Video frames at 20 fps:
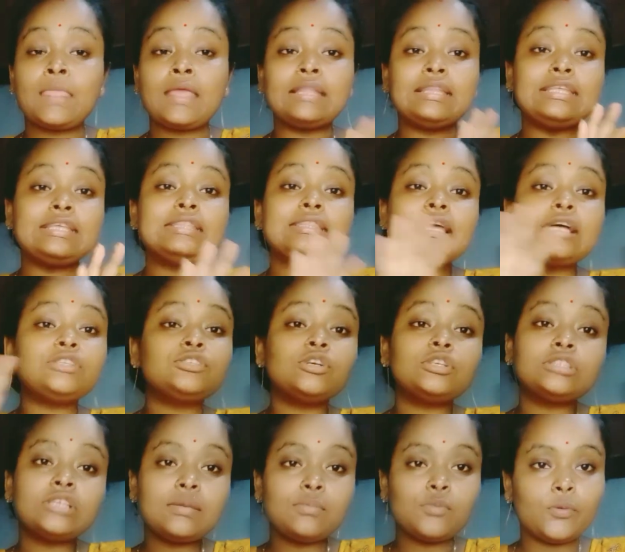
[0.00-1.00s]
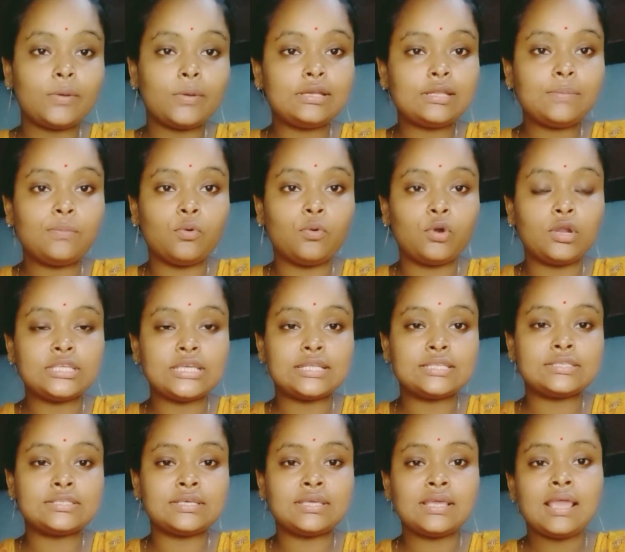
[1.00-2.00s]
নিন্দা চর্চায় মোবাইলটা ভরে
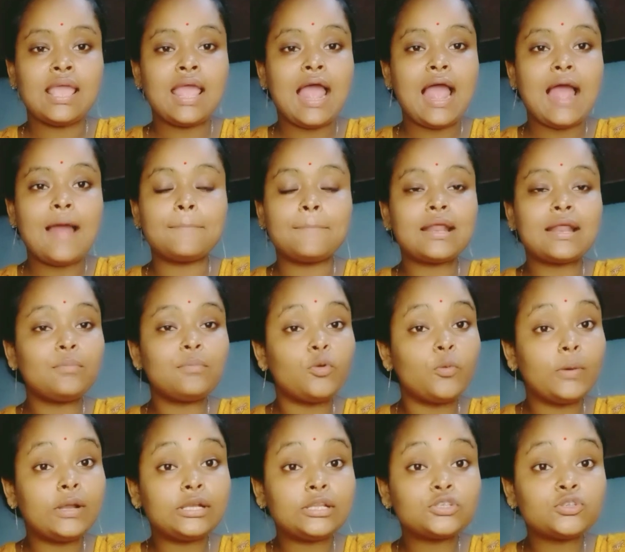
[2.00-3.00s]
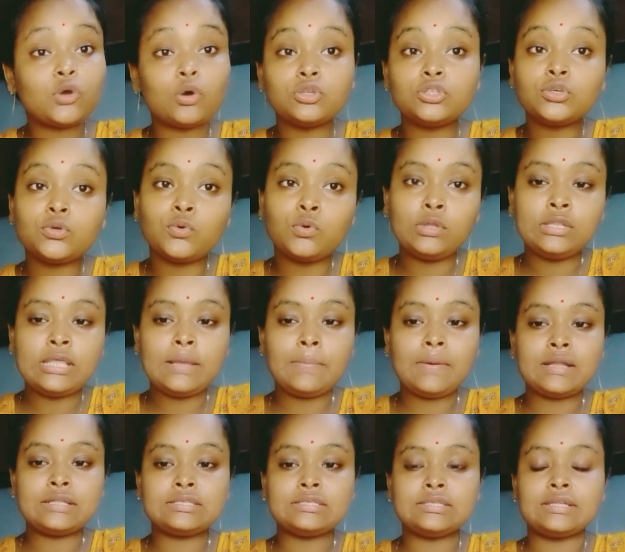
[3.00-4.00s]
যাচ্ছে আমরা আর মোবাইলটা সহজে খুলতে
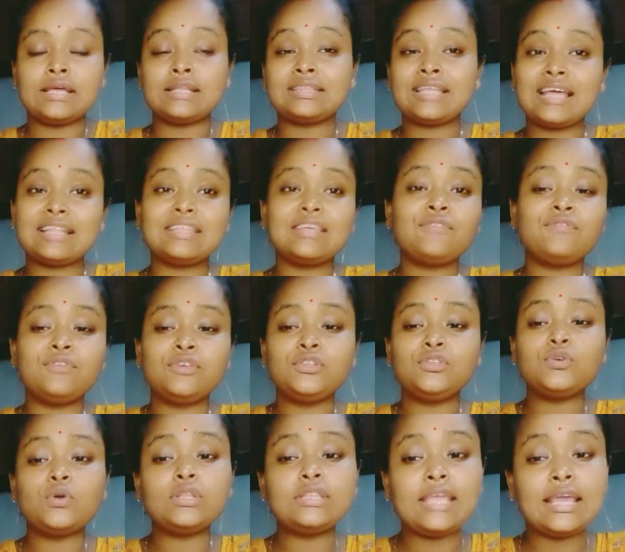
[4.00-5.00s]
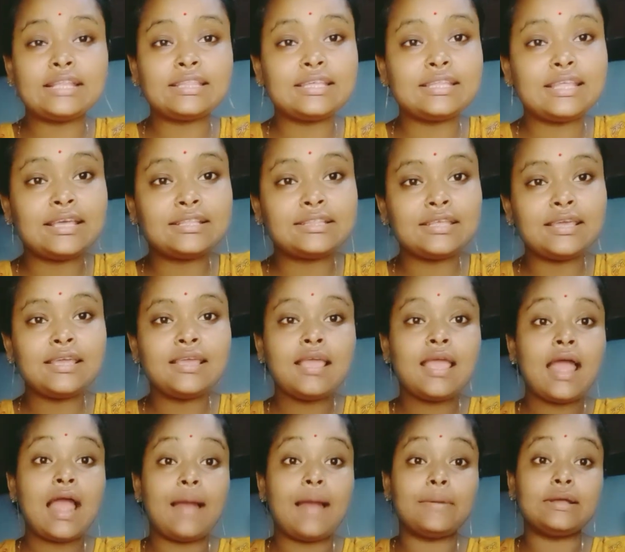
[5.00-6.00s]
পারছি না তাদের ভিডিও দেখতে দেখতে
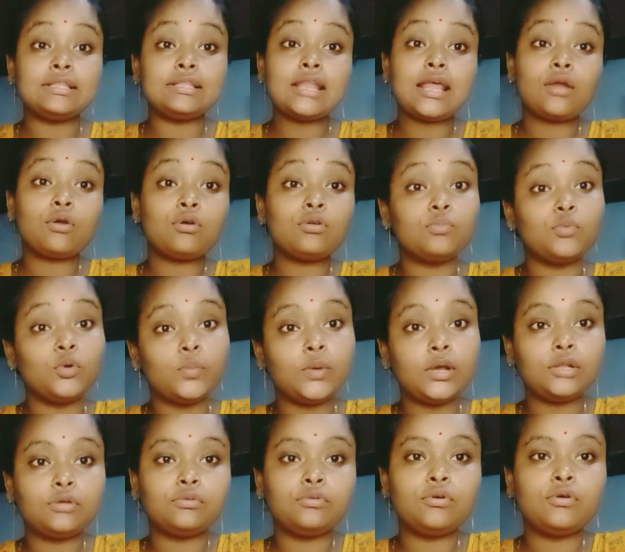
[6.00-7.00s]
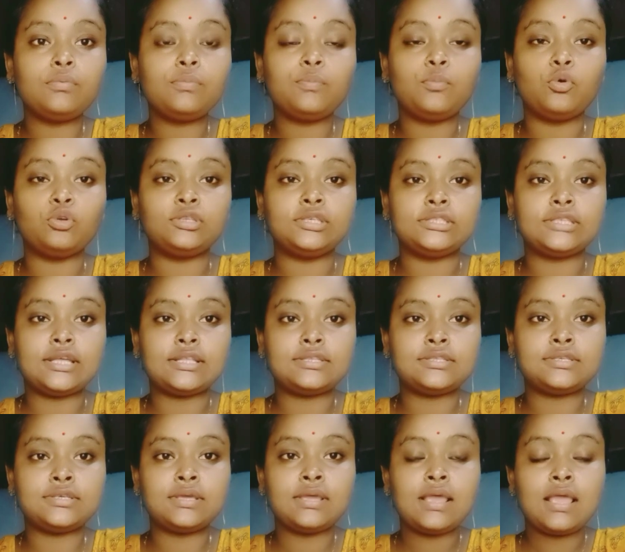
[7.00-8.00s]
আমাদের এখন মোবাইলগুলো পচে
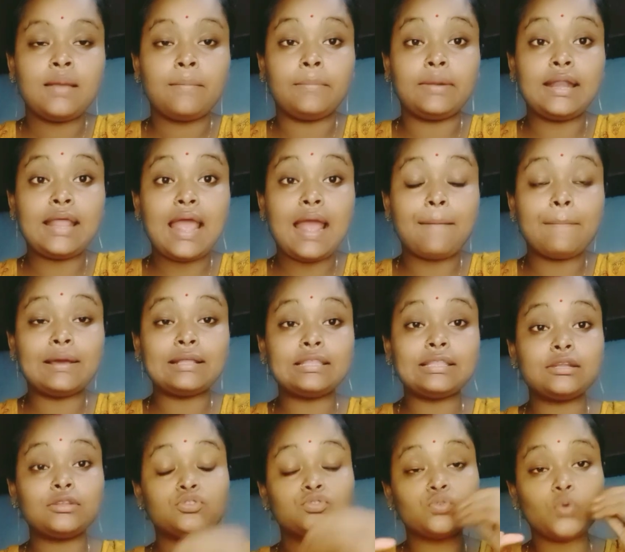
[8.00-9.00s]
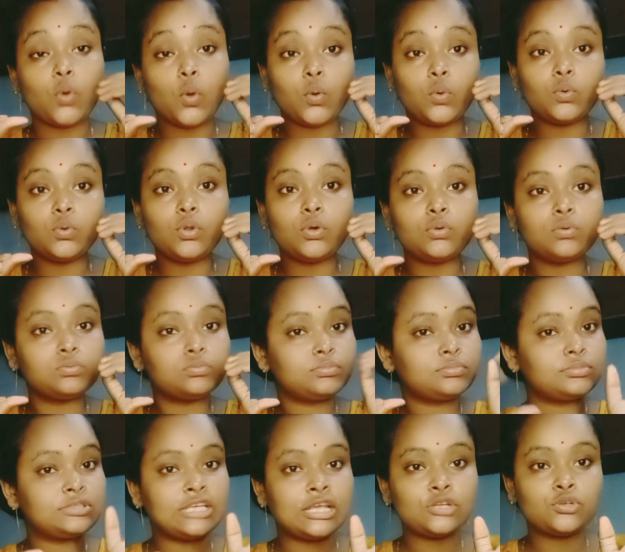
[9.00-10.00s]
যাচ্ছে মানে আমাদের চোখগুলো
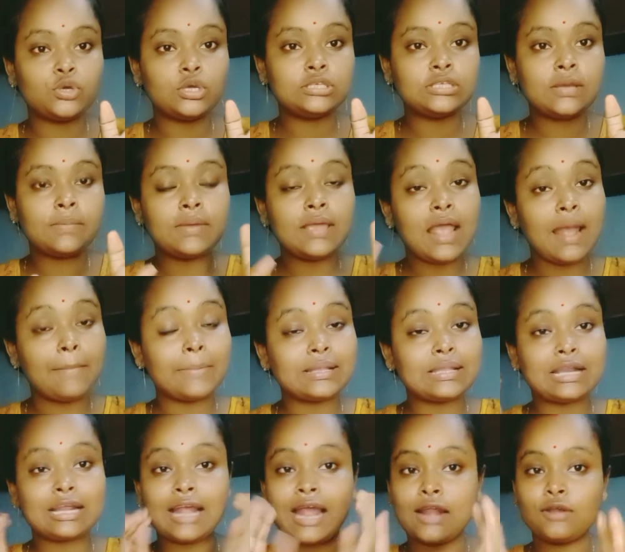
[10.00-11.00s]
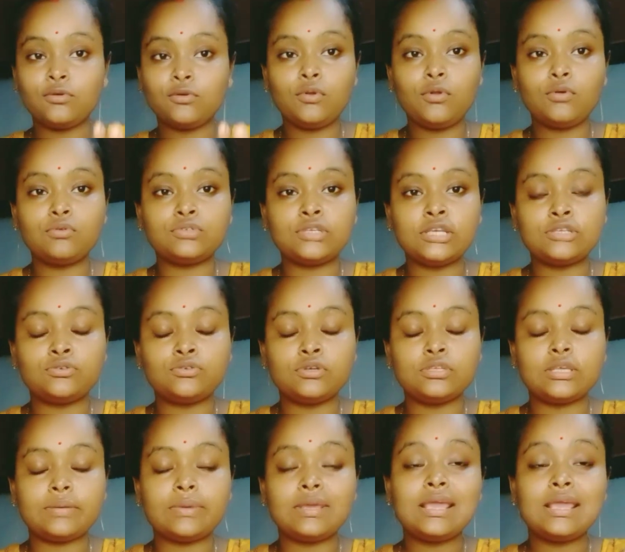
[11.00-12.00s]
শেষ হয়ে যাবে আমাদের কানগুলোও শেষ
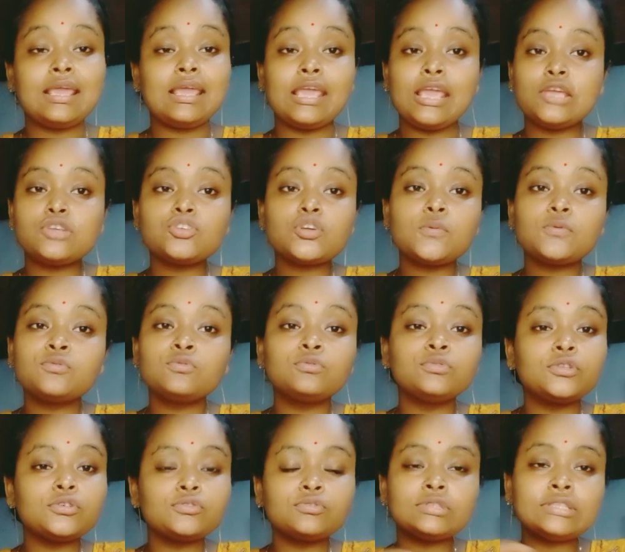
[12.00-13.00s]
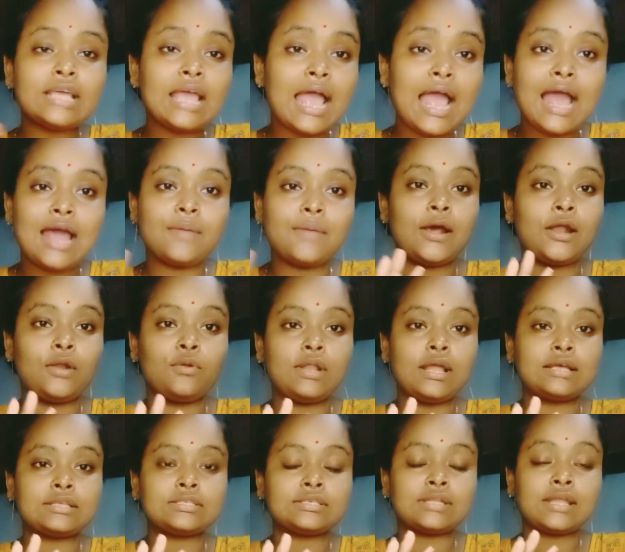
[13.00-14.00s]
হয়ে যাবে এসব শুনতে শুনতে আর ভালো
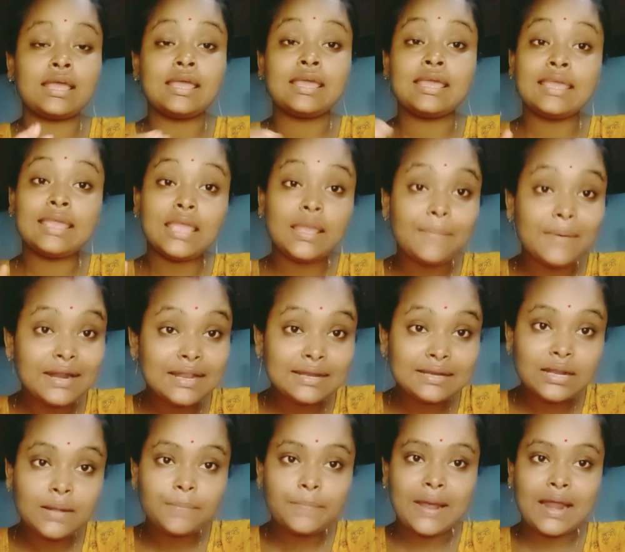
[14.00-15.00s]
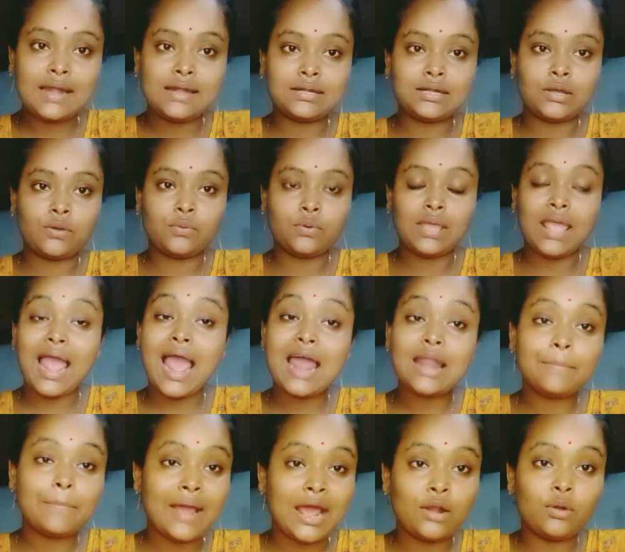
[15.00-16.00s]
লাগছে না এবার এটা পাল্টাও
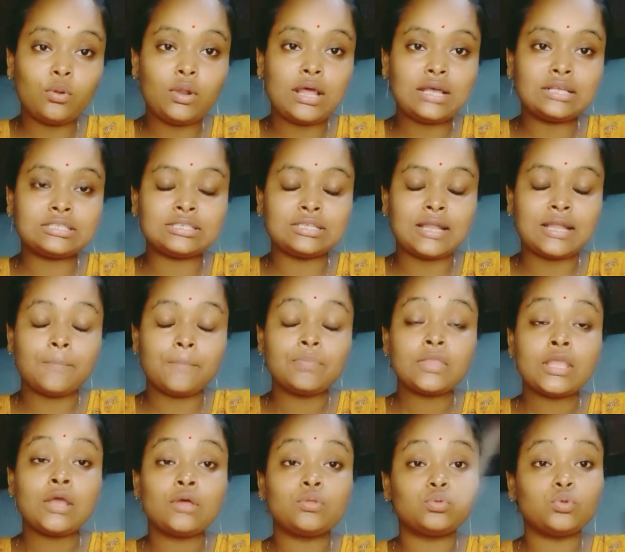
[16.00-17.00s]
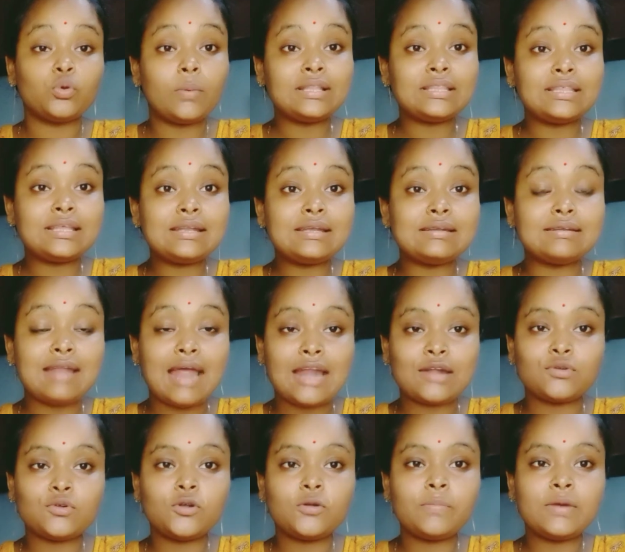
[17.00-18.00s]
আর ভালো লাগছে না তোমাদের
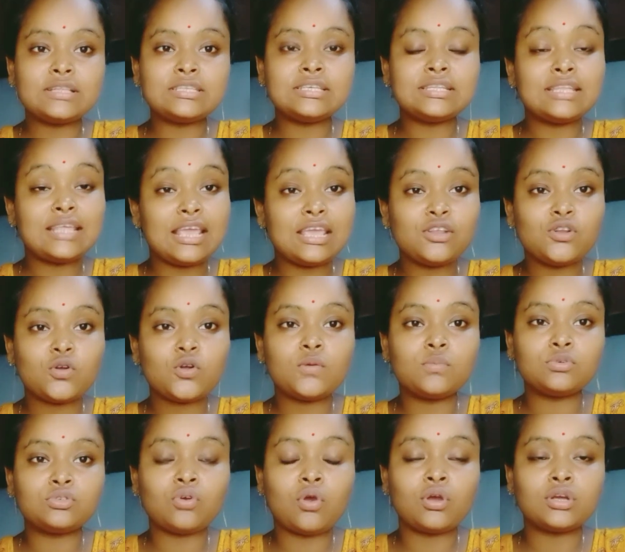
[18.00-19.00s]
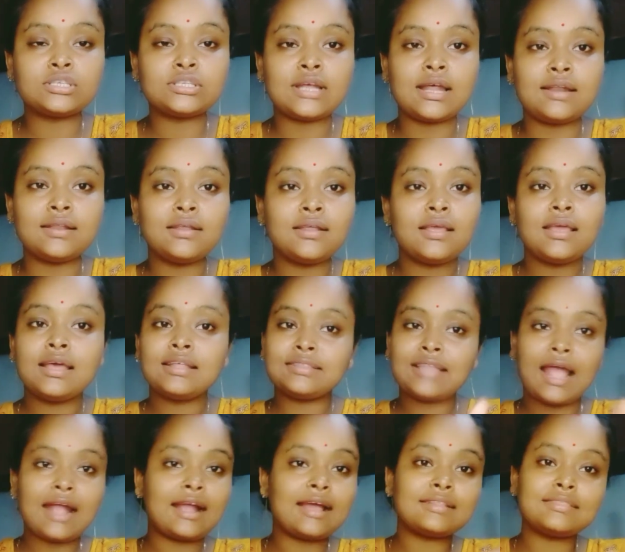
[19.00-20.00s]
নাটকবাজির এই রকম সংসার
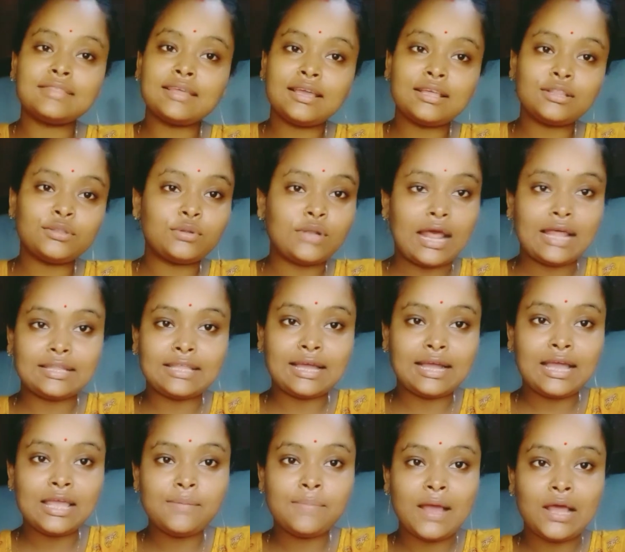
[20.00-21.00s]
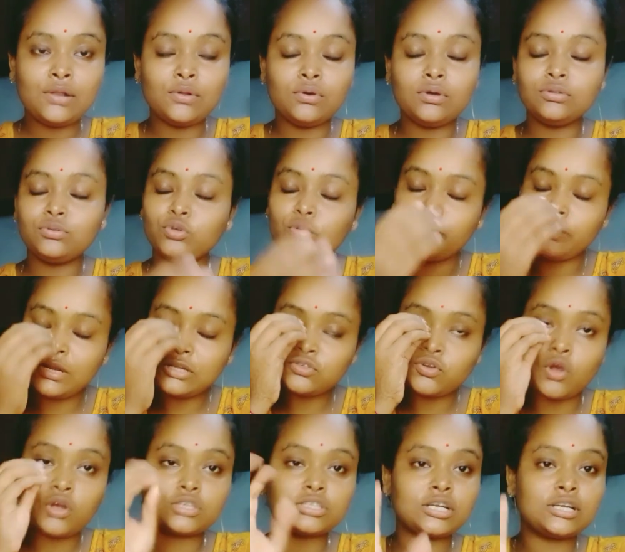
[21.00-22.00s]
থাকার থেকে তো না থাকাই ভালো তোমরা
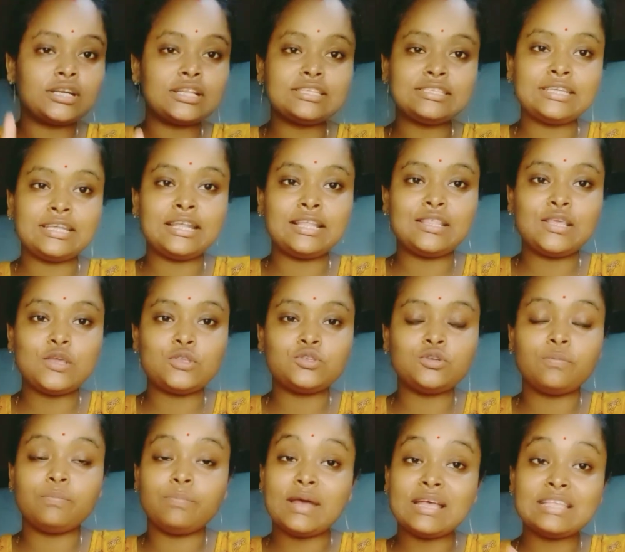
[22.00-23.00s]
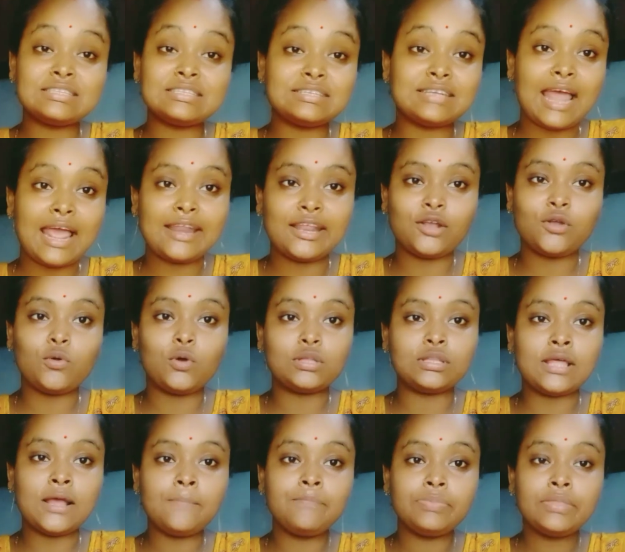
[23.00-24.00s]
সংসারটা ছেড়ে দিয়েছো ব্যাস ডাইরেক্ট
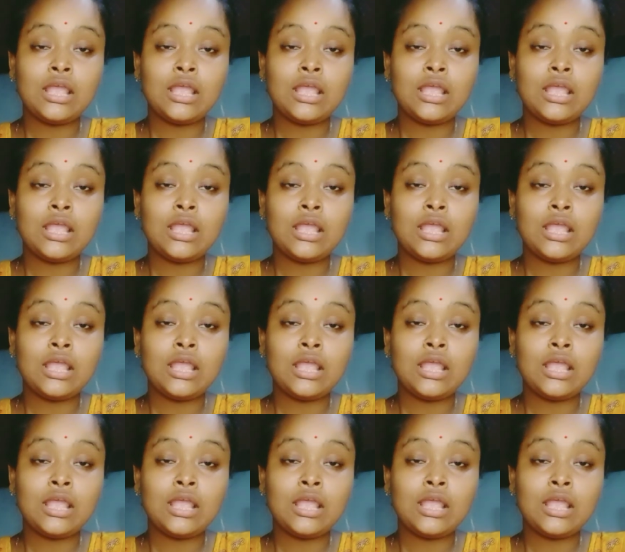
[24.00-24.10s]
কথা